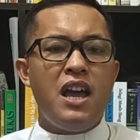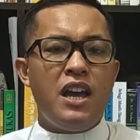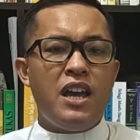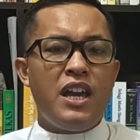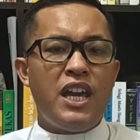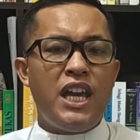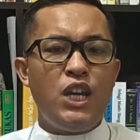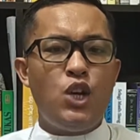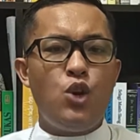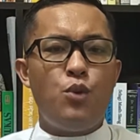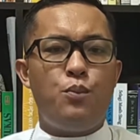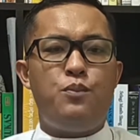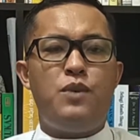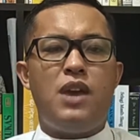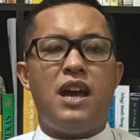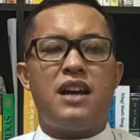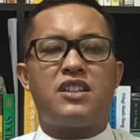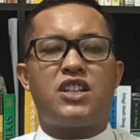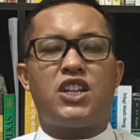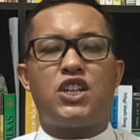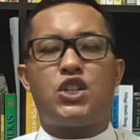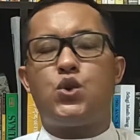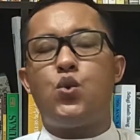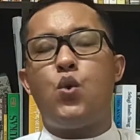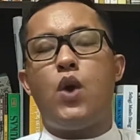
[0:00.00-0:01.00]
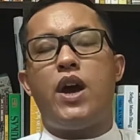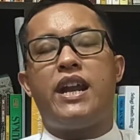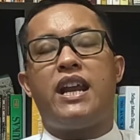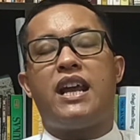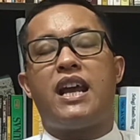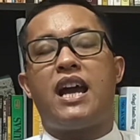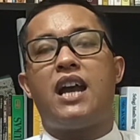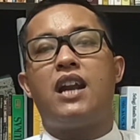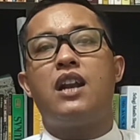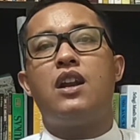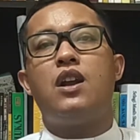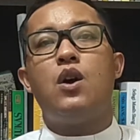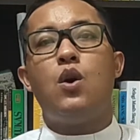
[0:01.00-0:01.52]
hidup yang sesuai
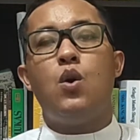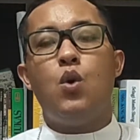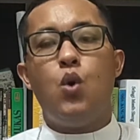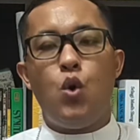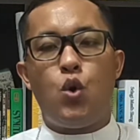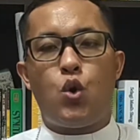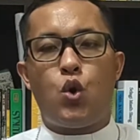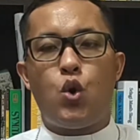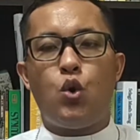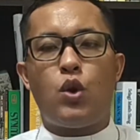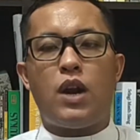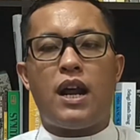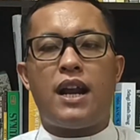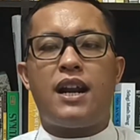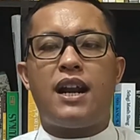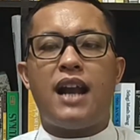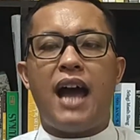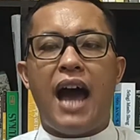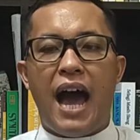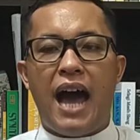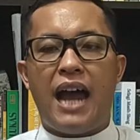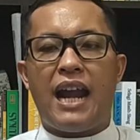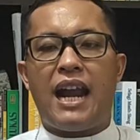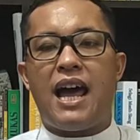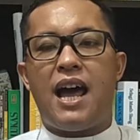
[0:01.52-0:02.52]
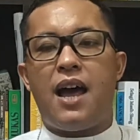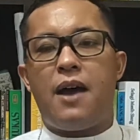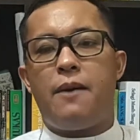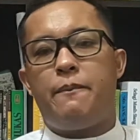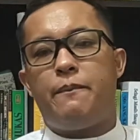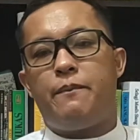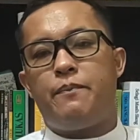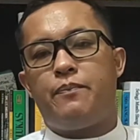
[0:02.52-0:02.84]
dengan ukuran Allah.